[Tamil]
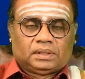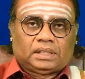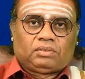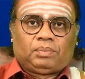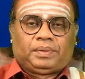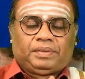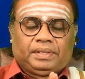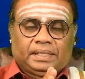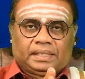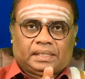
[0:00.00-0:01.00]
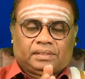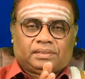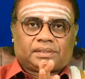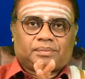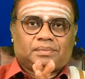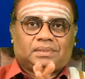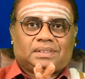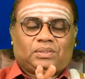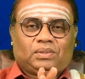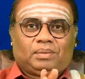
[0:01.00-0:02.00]
சர்வம் டிவி நேரில் நேருக்கும்
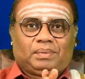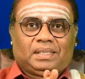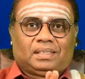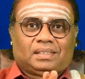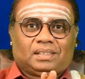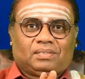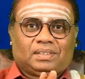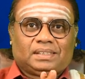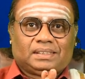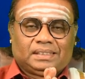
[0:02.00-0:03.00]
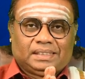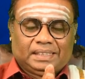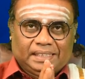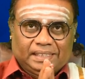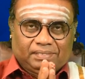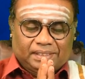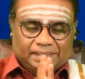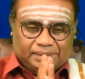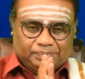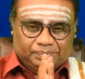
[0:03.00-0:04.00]
திருவண்ணாமலை ஆனந்தல்வரின் இனிய
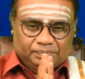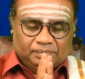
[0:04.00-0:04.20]
வணக்கம்